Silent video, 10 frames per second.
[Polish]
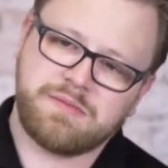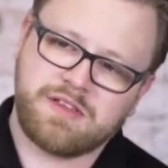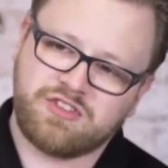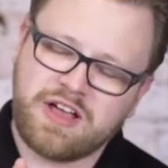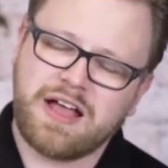
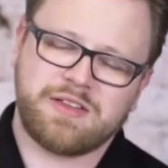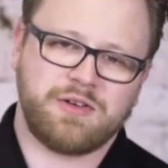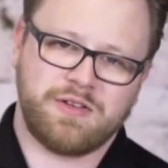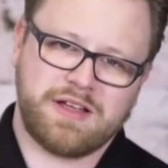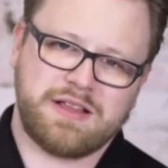e,
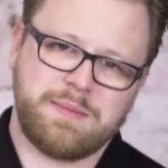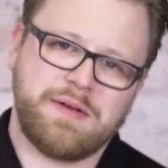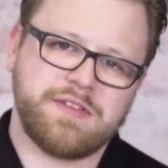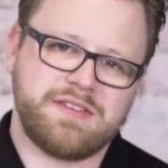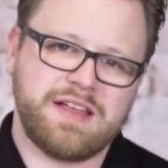rzadko tak
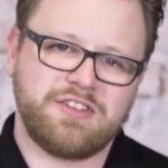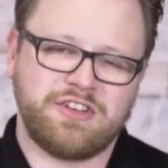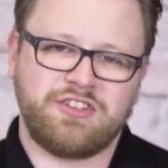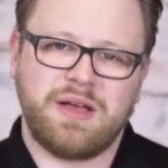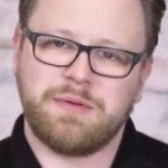naprawdę
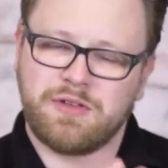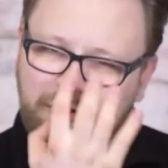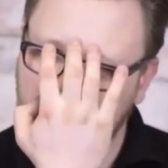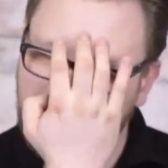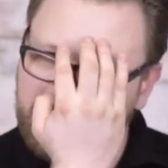zdarza się, aby
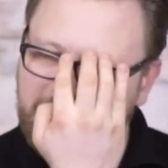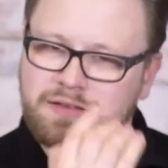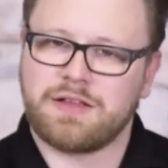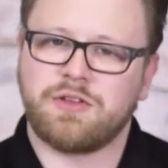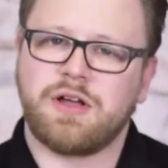tylko
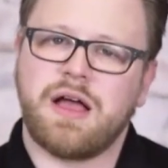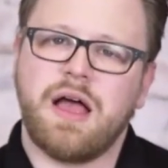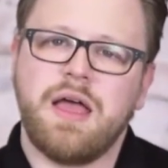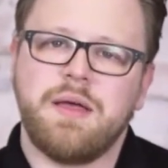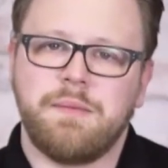jedna
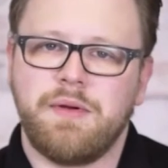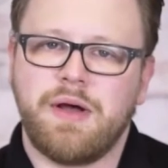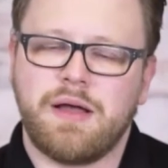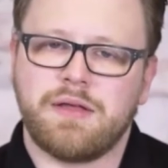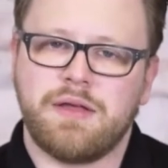zatoka
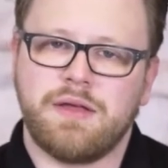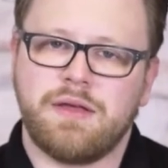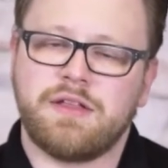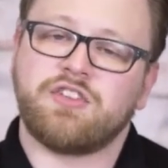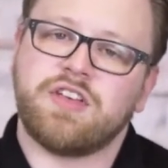była,
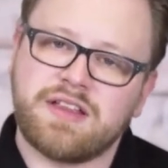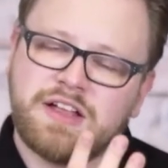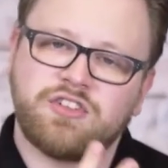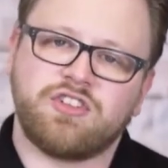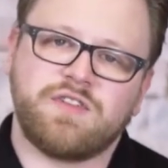e, znaczy
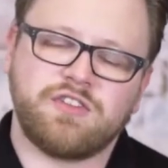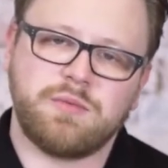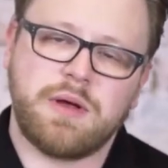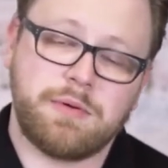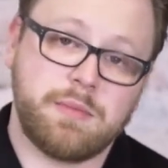jedna część
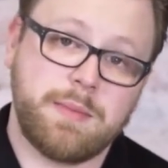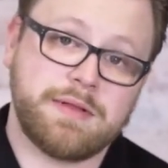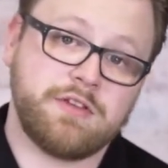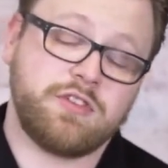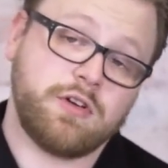twarzy była
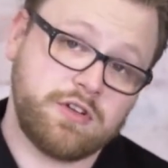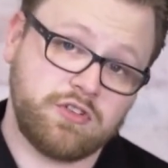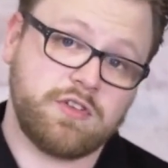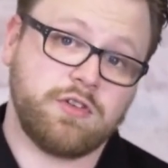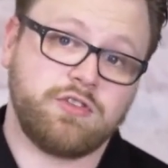problematyczna,
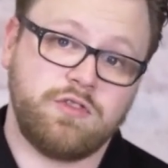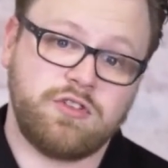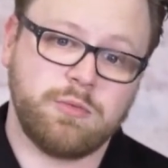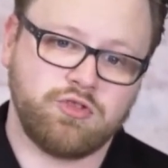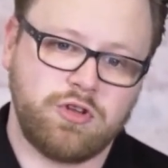chociaż jest to
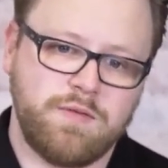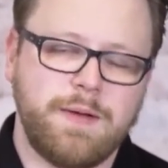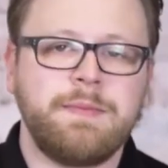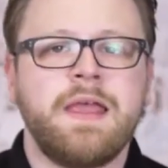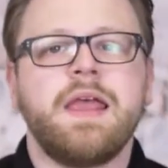oczywiście możliwe.
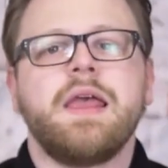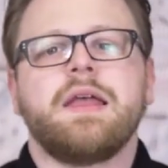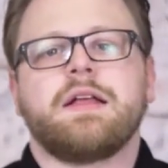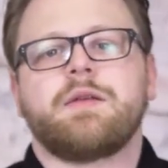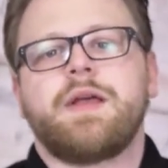
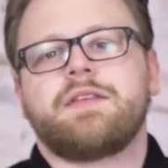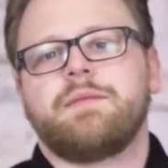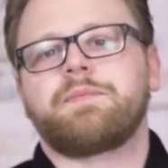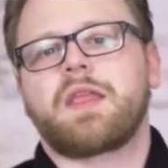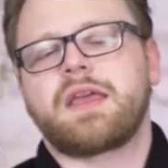
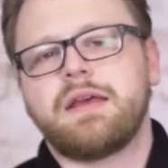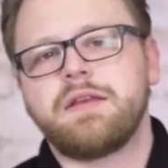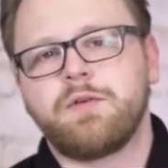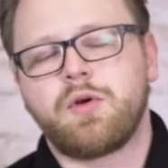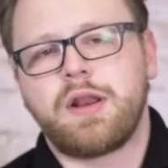Natomiast
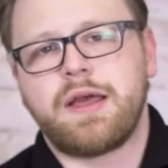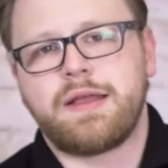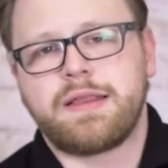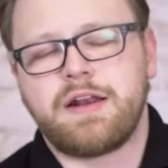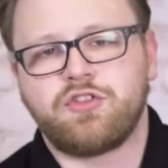kiedy w
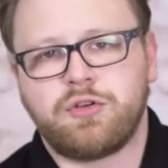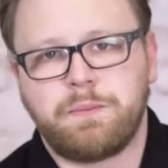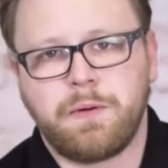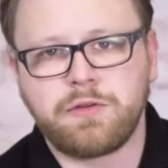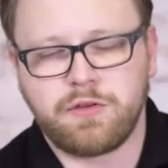ogóle należy
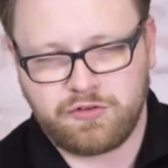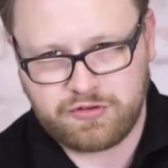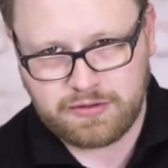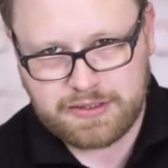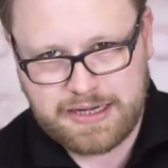podjąć
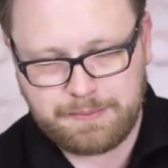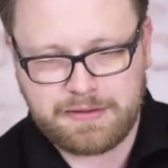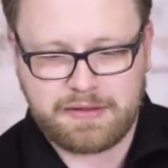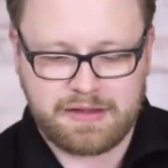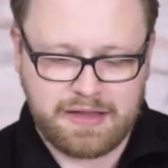tę
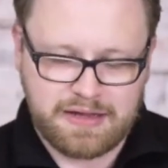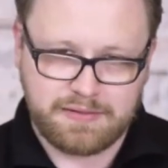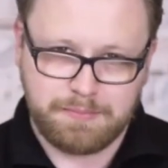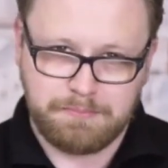terapię? Technika jest